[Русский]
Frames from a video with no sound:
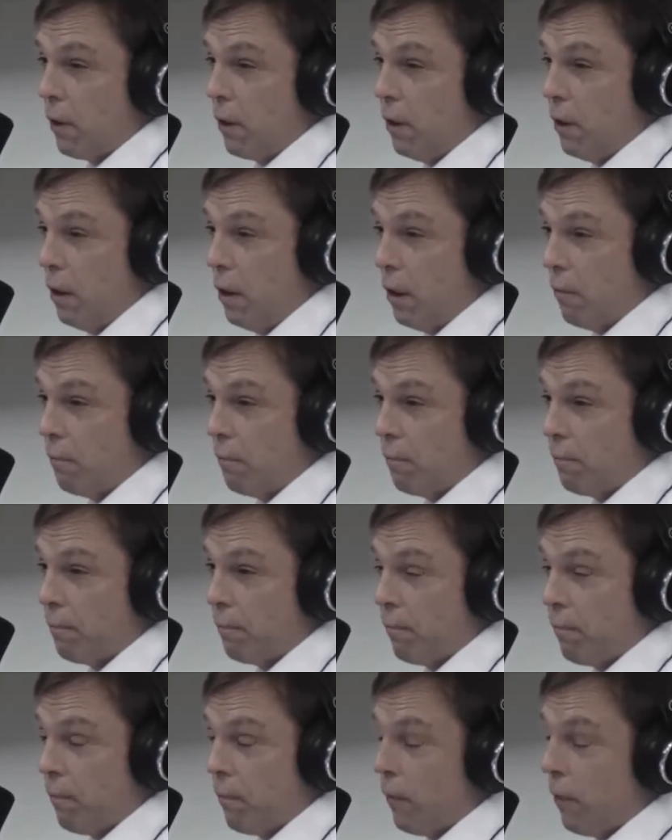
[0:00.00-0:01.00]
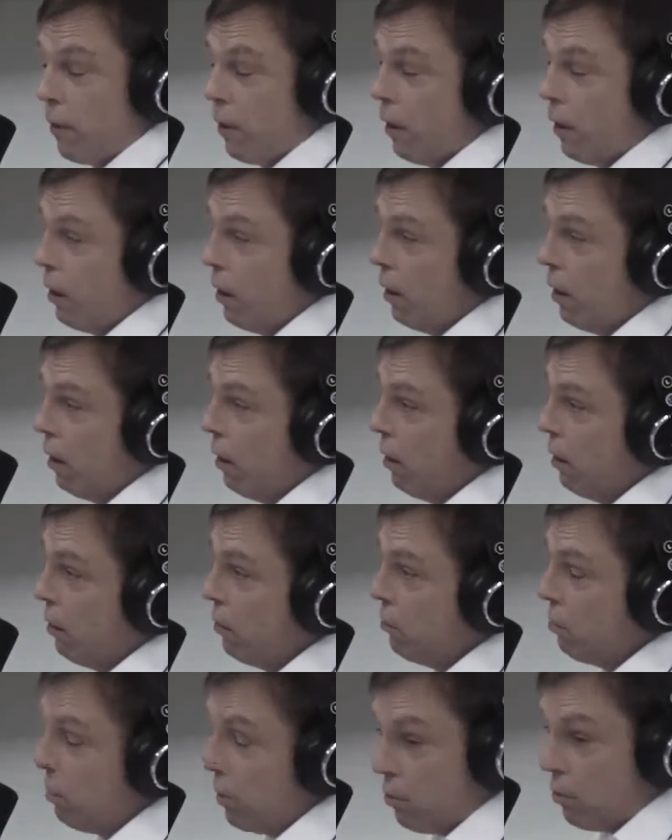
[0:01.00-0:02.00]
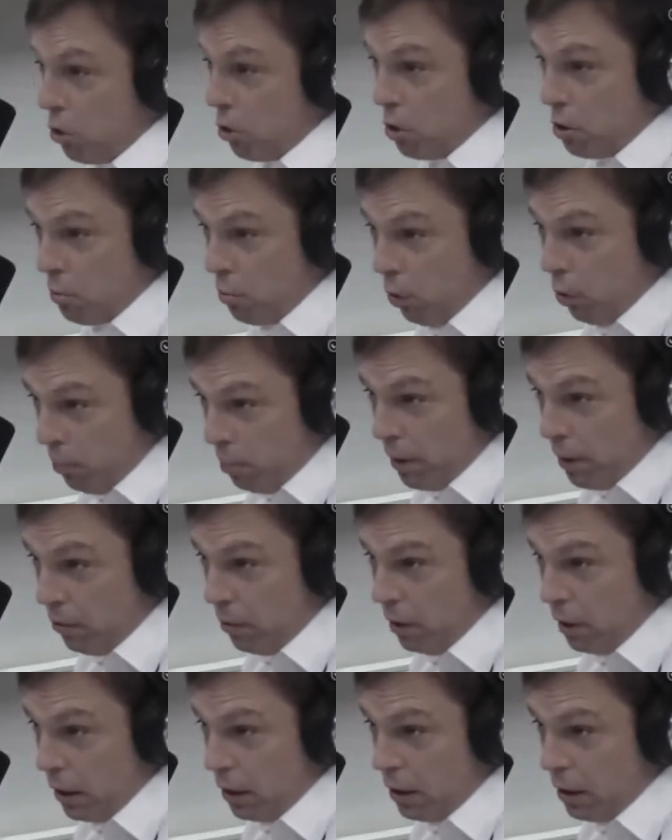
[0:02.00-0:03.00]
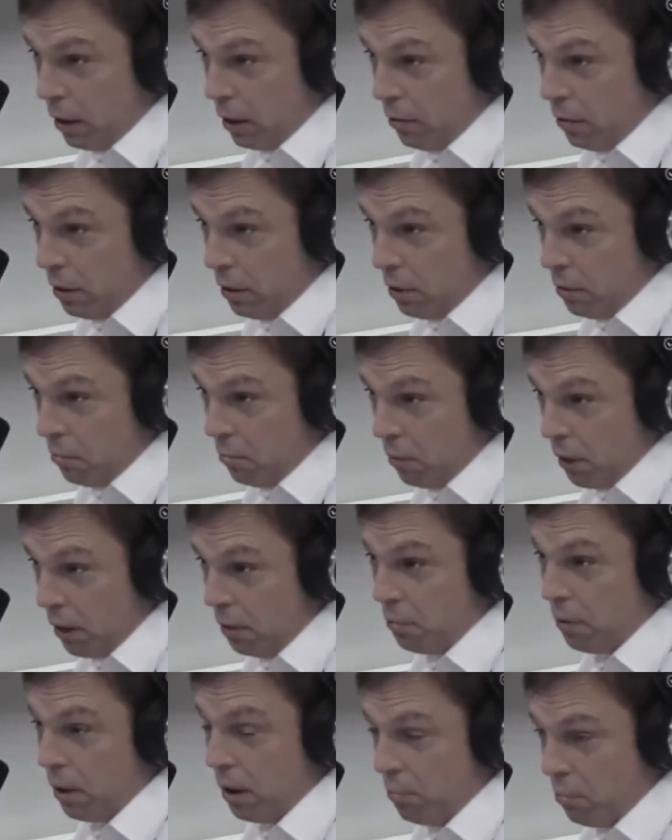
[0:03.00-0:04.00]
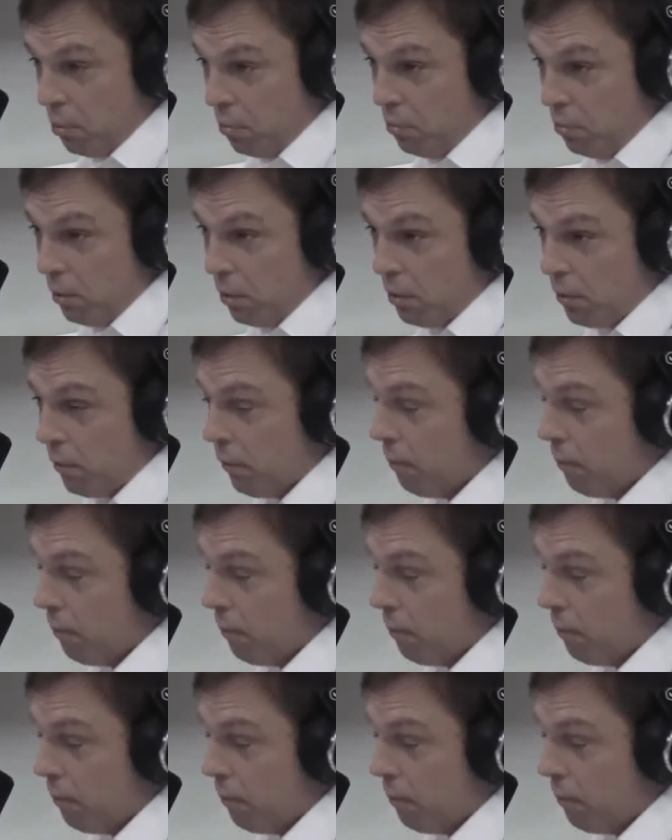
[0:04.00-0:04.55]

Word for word: Да. Ну, потому что это же мой первый текст, а не ваш, поэтому я и помню. Я не